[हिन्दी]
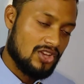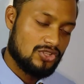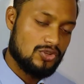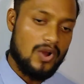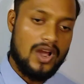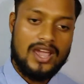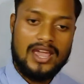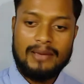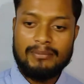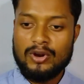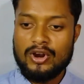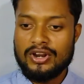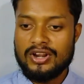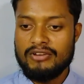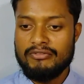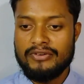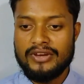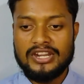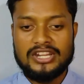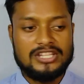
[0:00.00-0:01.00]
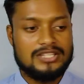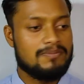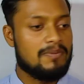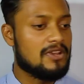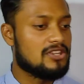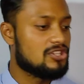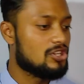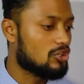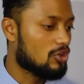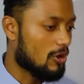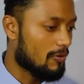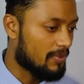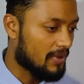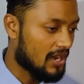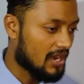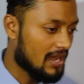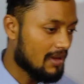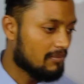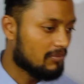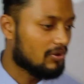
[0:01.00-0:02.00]
सो आई हैव ब्रॉड अ वेरी स्पेशल
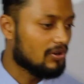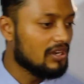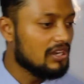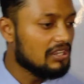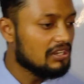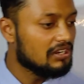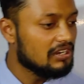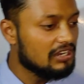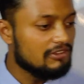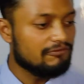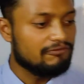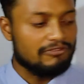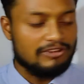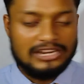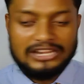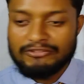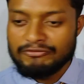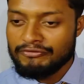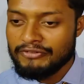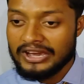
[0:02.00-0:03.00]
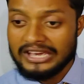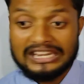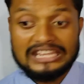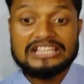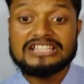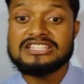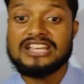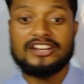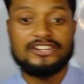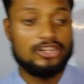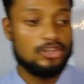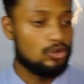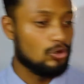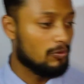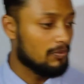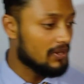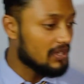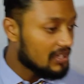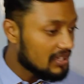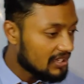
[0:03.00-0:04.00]
टॉपिक एंड आई एम रियली रियली फीलिंग वेरी एक्साइटेड
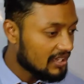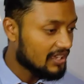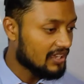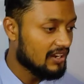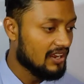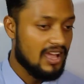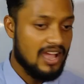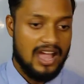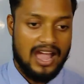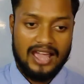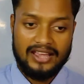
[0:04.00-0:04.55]
टू बी हियर